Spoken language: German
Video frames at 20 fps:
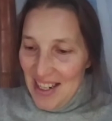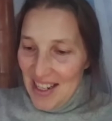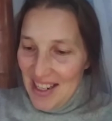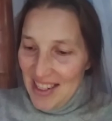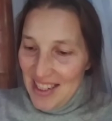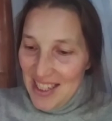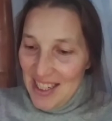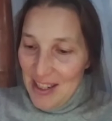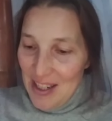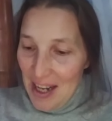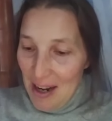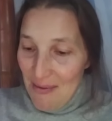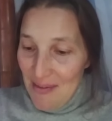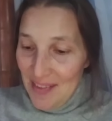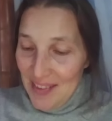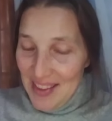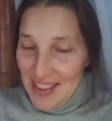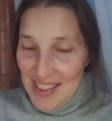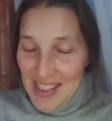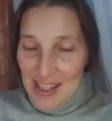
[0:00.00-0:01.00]
Ich
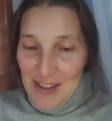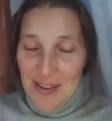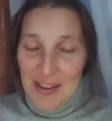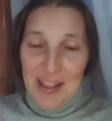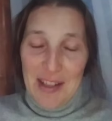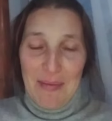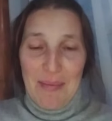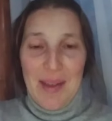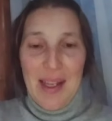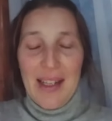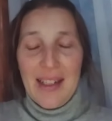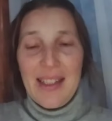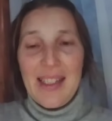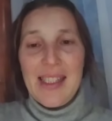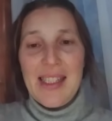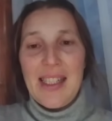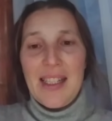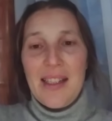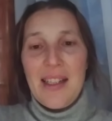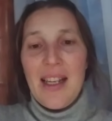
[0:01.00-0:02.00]
habe das auch gemerkt,
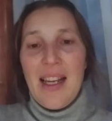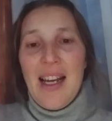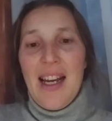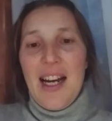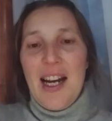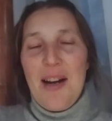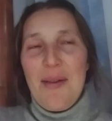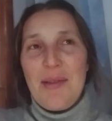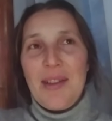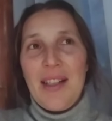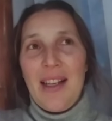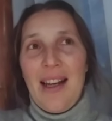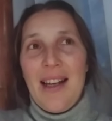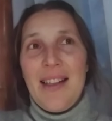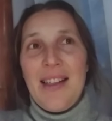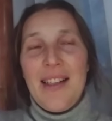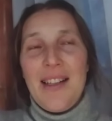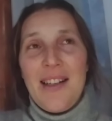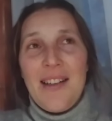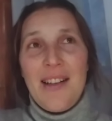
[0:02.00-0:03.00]
dass dann hat
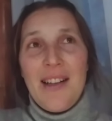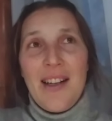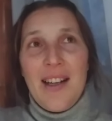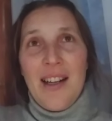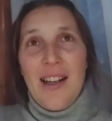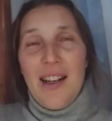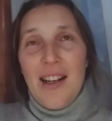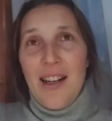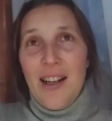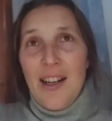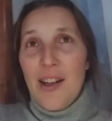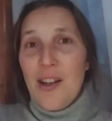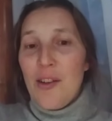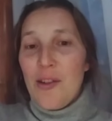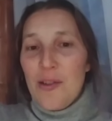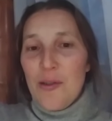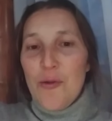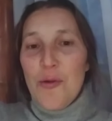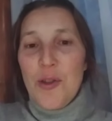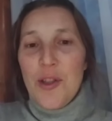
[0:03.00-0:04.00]
eine äh,
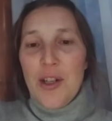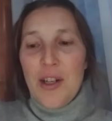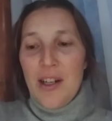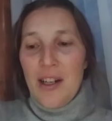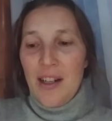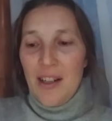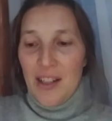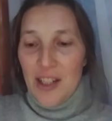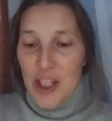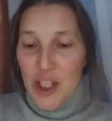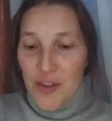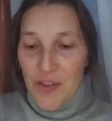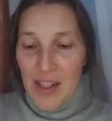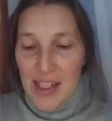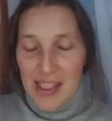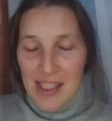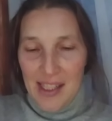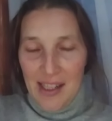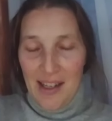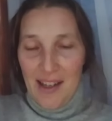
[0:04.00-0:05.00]
gute
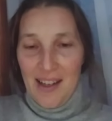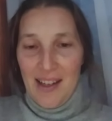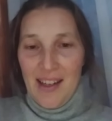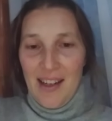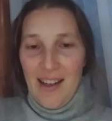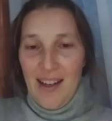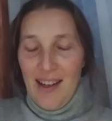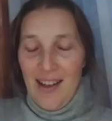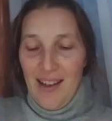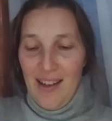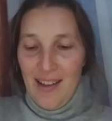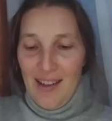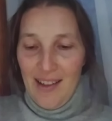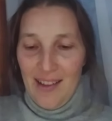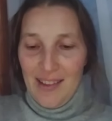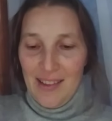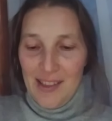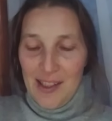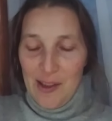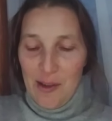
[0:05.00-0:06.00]
Schwester
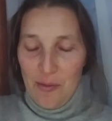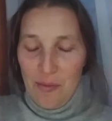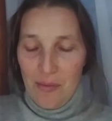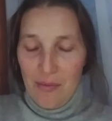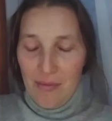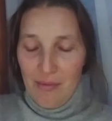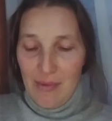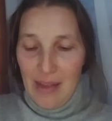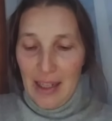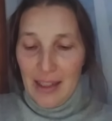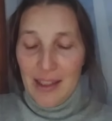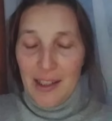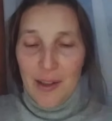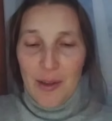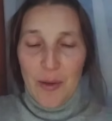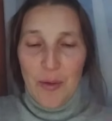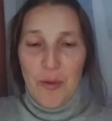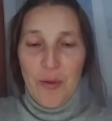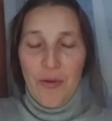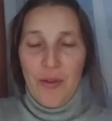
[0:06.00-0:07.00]
äh, zum,
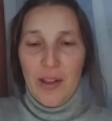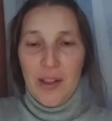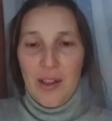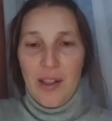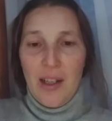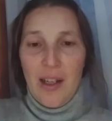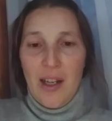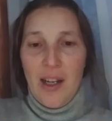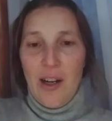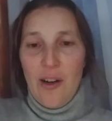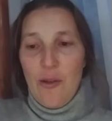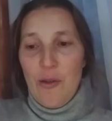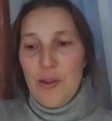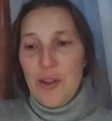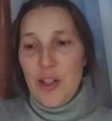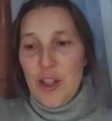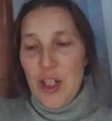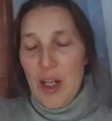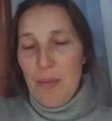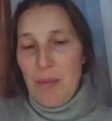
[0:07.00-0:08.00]
angerufen
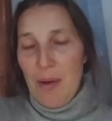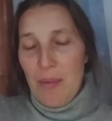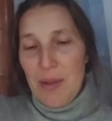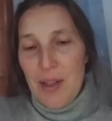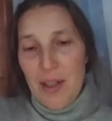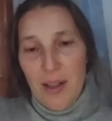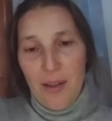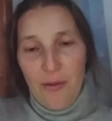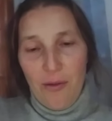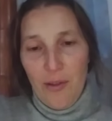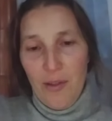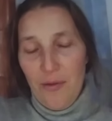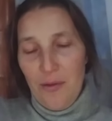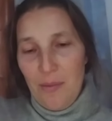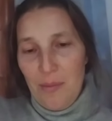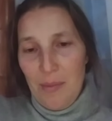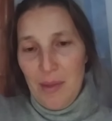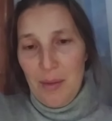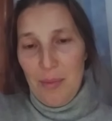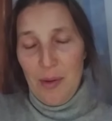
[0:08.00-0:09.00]
und ich habe am Telefon
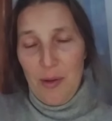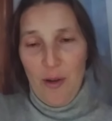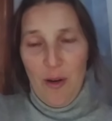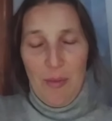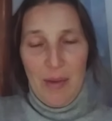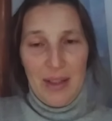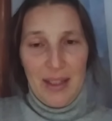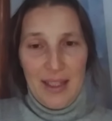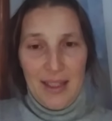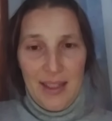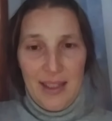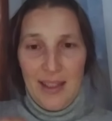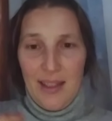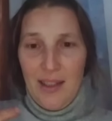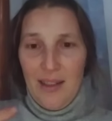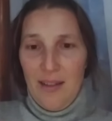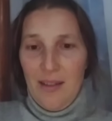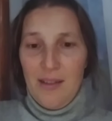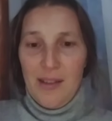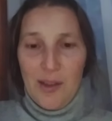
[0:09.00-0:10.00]
mitbekommen, dass
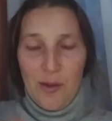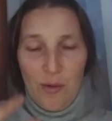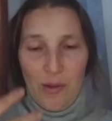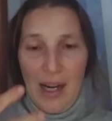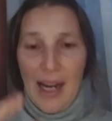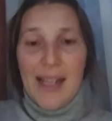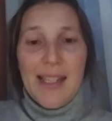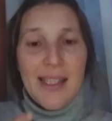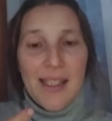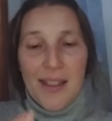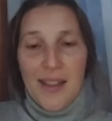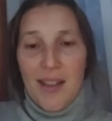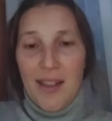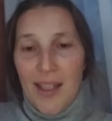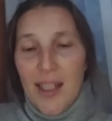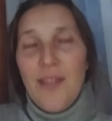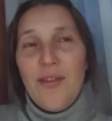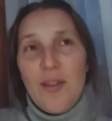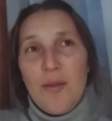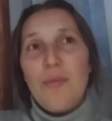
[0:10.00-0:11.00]
sie äh, so geistliche
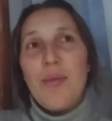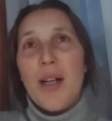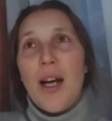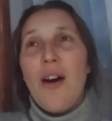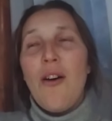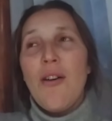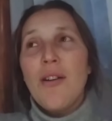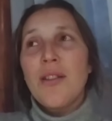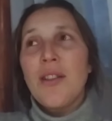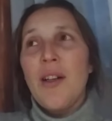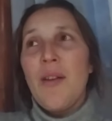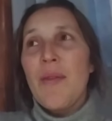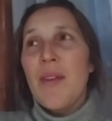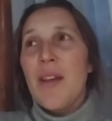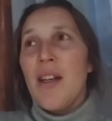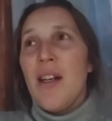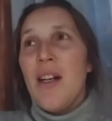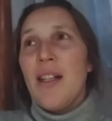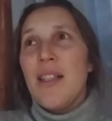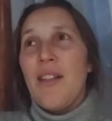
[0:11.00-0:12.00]
Hilfe braucht.
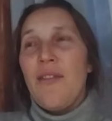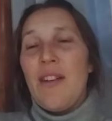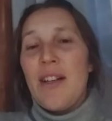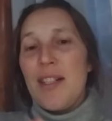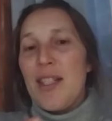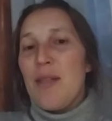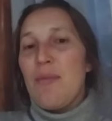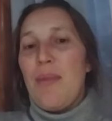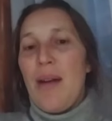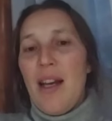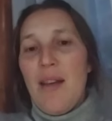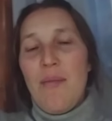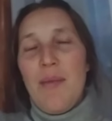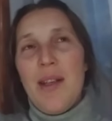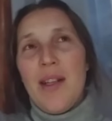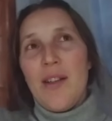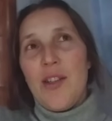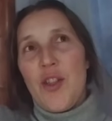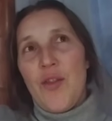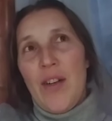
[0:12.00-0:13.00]
Dann war sie bei
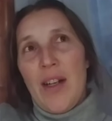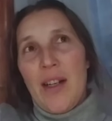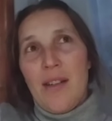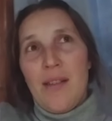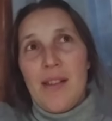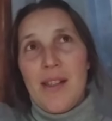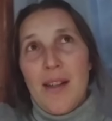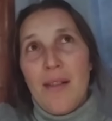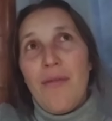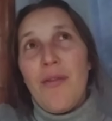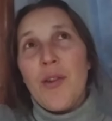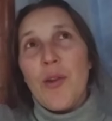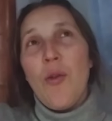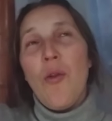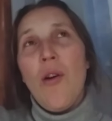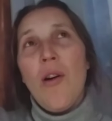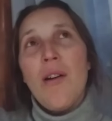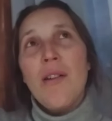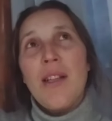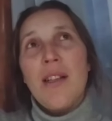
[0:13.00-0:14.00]
mir, ich war sehr
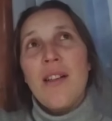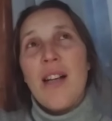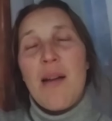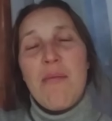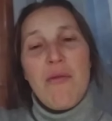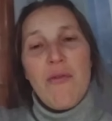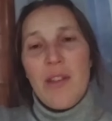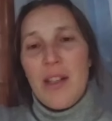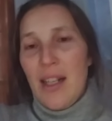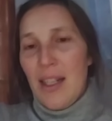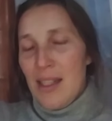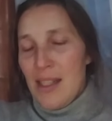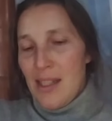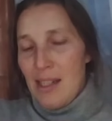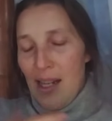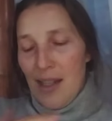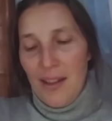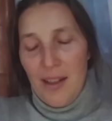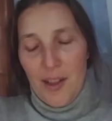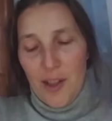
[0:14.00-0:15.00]
froh, dann haben wir ganz
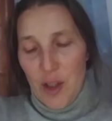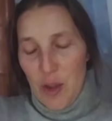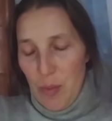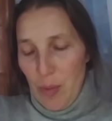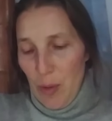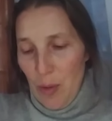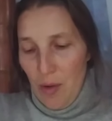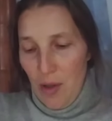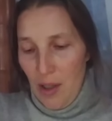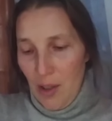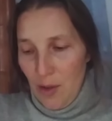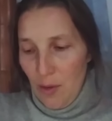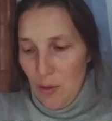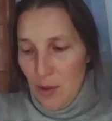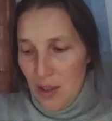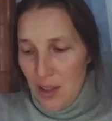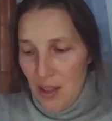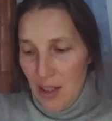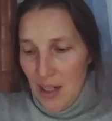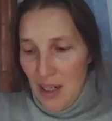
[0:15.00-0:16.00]
lange gesprochen
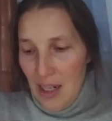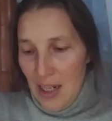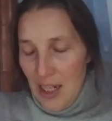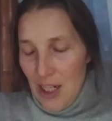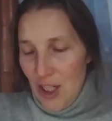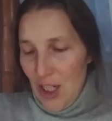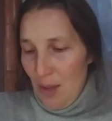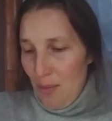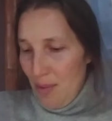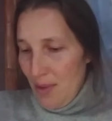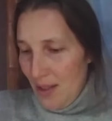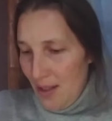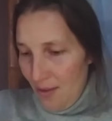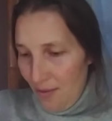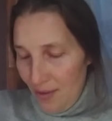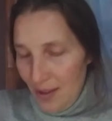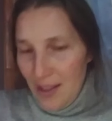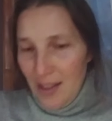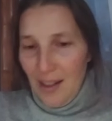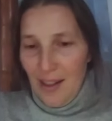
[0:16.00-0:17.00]
und ich habe sie
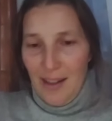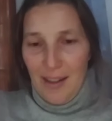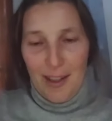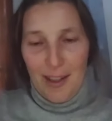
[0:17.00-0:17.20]
wieder